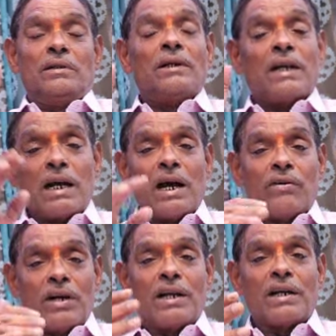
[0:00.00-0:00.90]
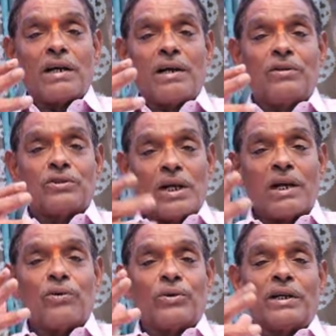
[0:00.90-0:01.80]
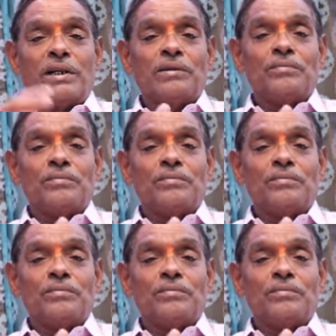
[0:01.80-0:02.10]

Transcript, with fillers: ఇంకా కావాల రికార్డులు చాలా ఉన్నాయి